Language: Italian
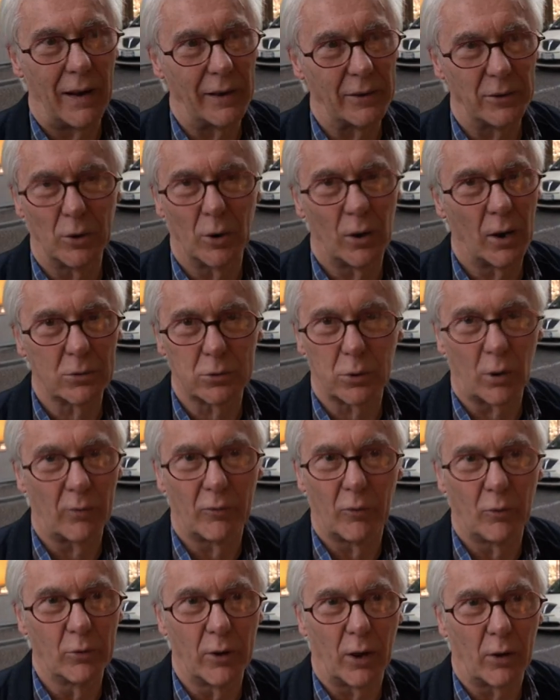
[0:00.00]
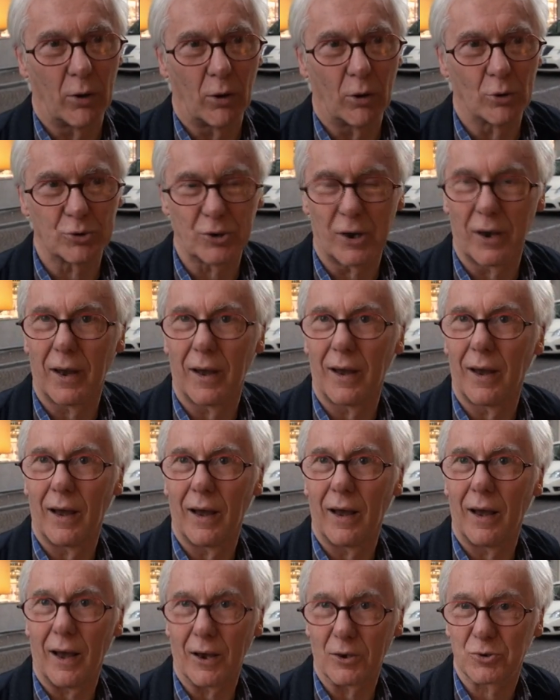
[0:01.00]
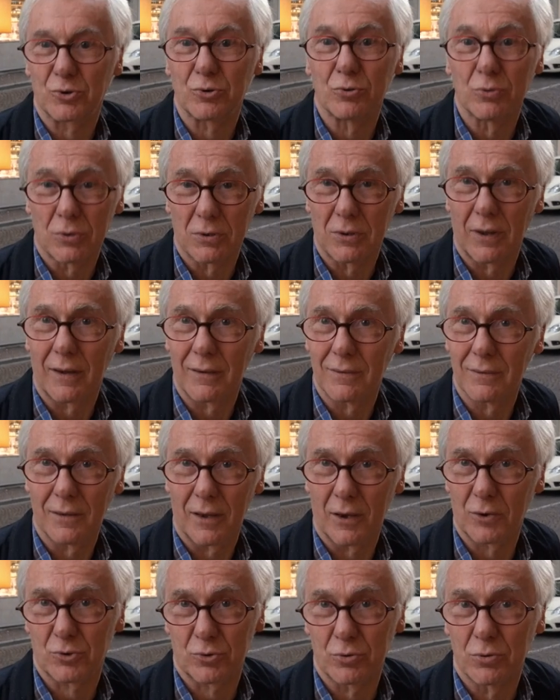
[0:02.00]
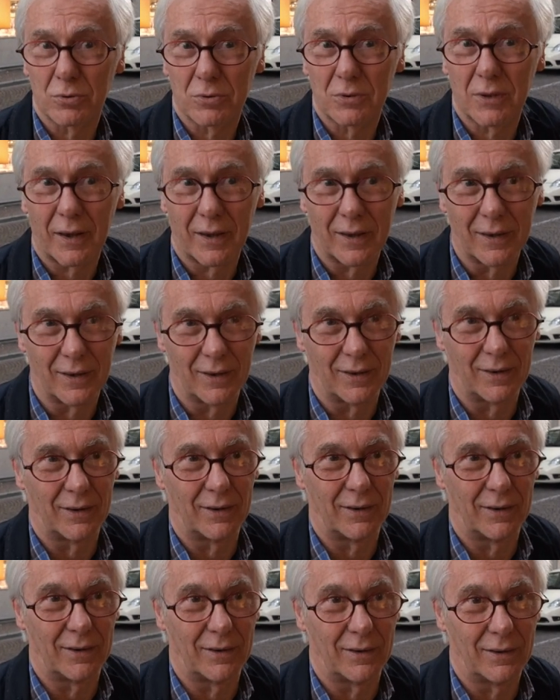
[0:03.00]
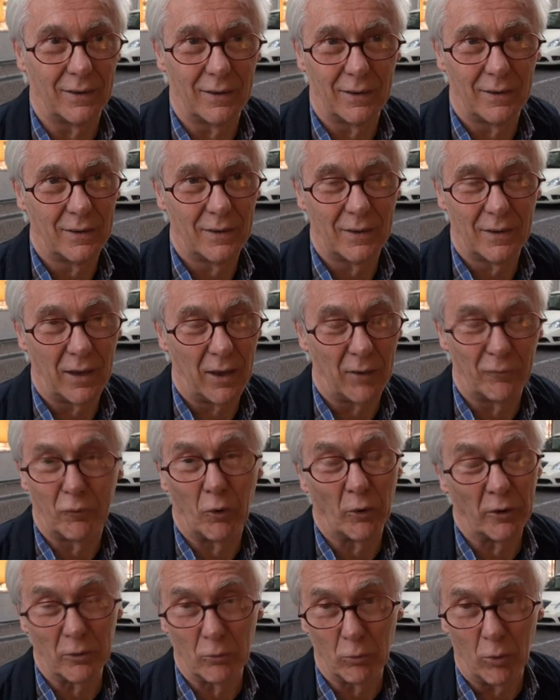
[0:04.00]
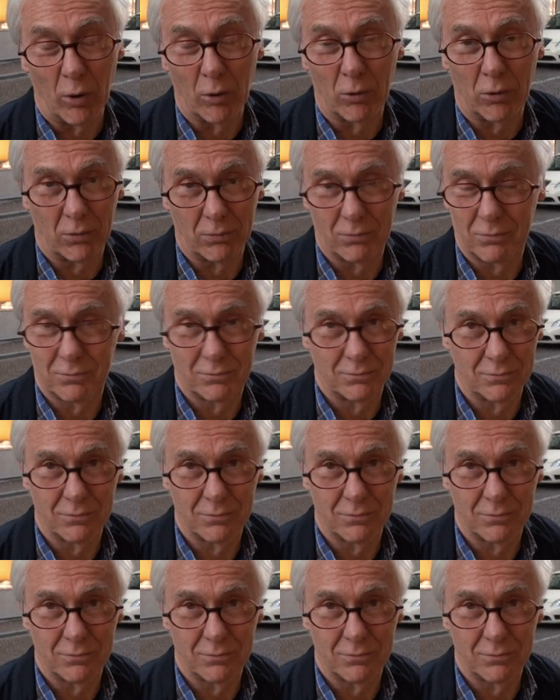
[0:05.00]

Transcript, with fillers: Ma io la trovo una cosa assurda, assurda e, e fuori luogo.